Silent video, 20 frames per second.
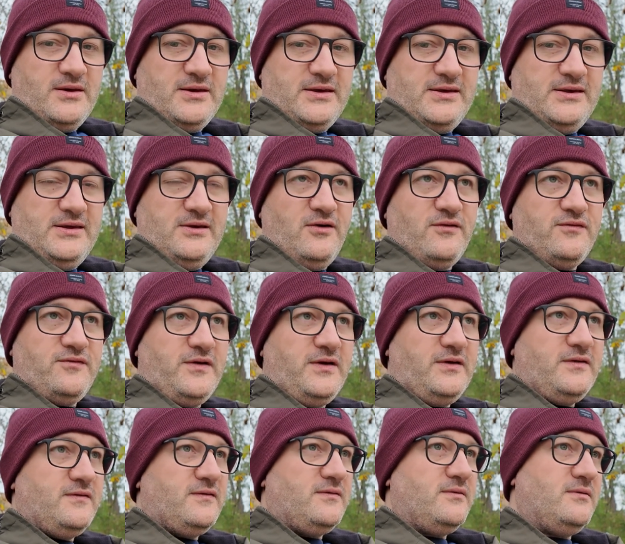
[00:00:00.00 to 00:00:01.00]
qui en
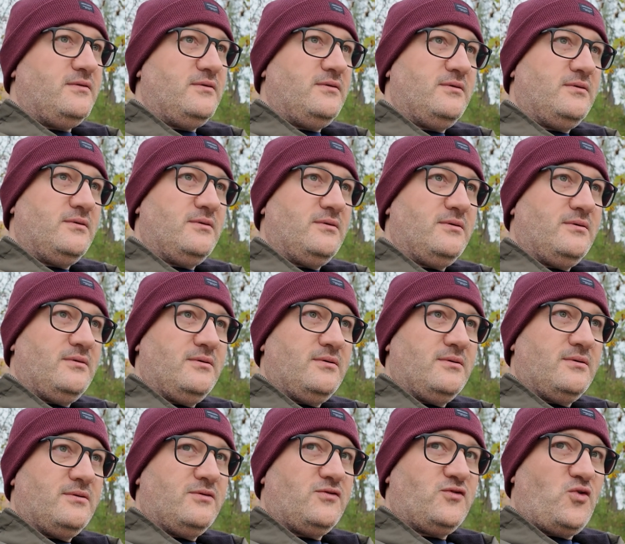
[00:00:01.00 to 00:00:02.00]
fait euh,